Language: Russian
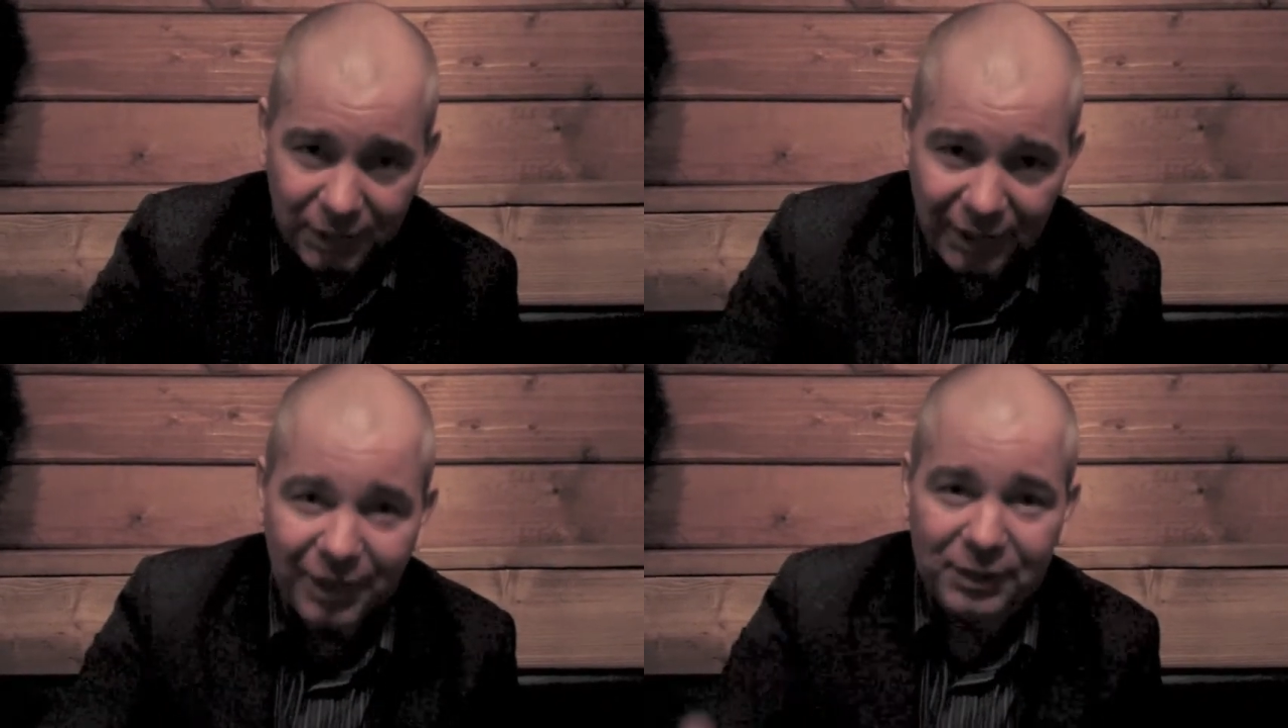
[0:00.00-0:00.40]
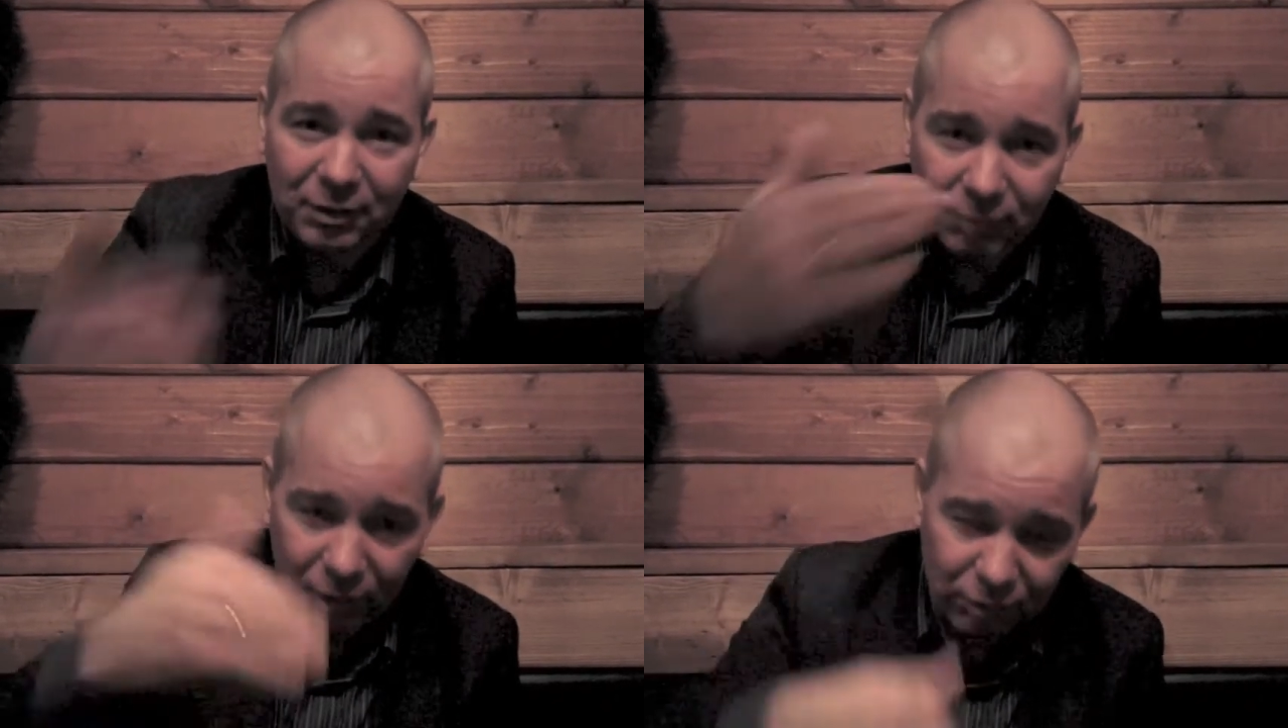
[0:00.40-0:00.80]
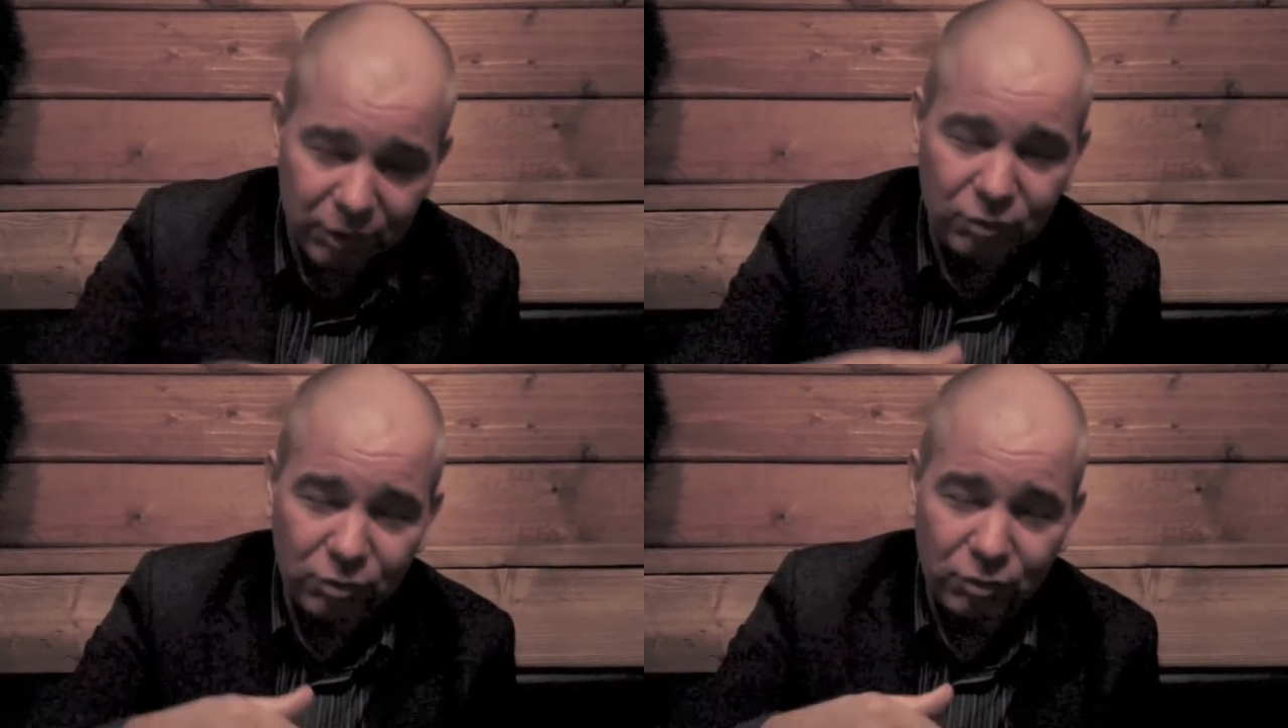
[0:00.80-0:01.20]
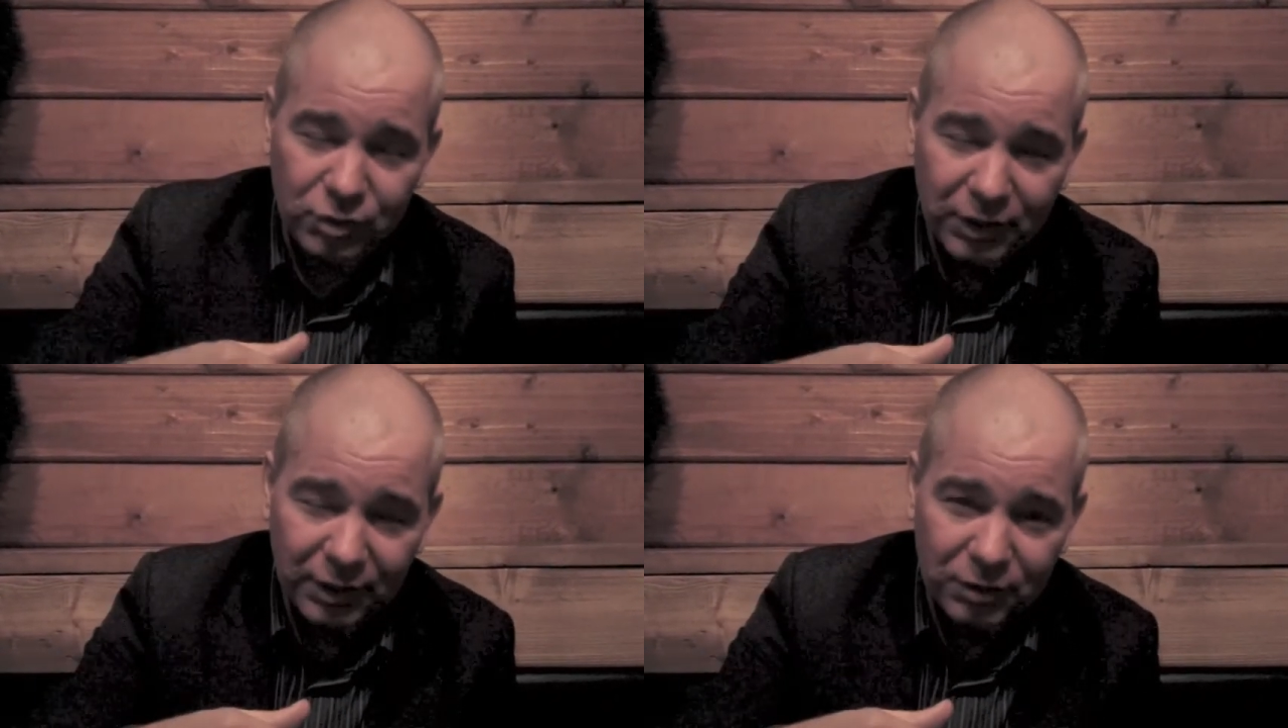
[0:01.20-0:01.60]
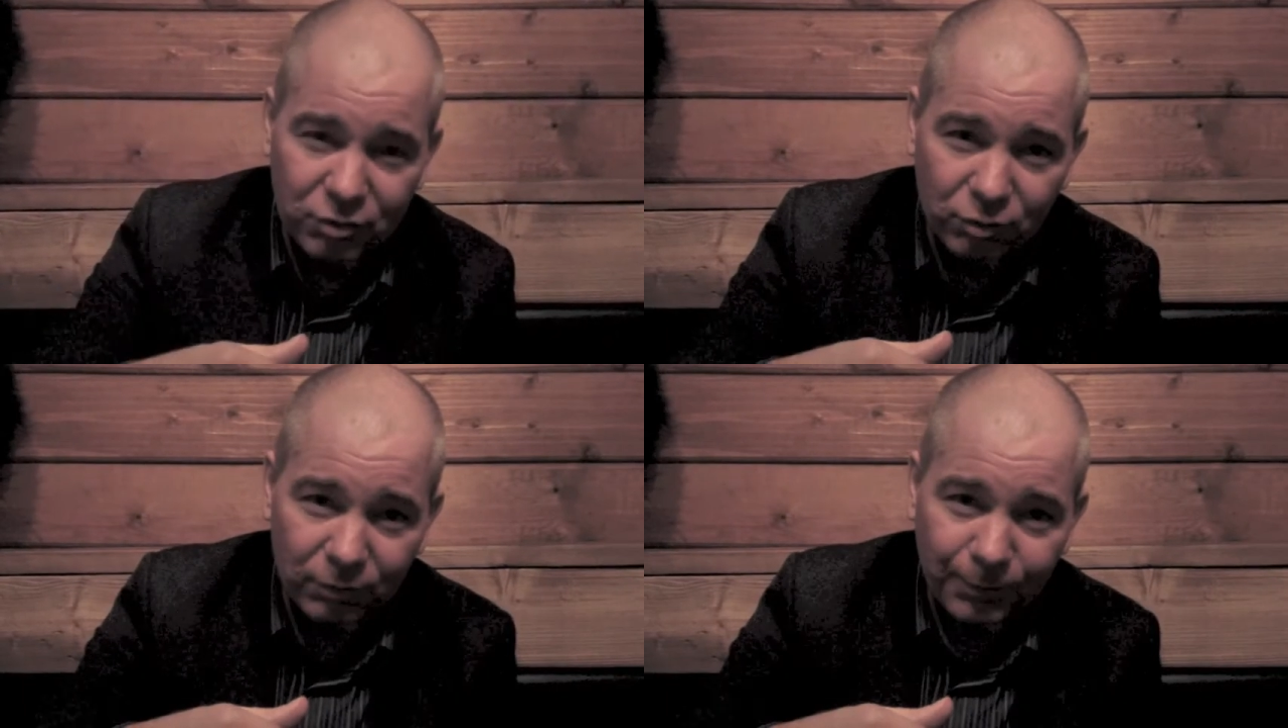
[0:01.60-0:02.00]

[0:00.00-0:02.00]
И открывают электронную страницу,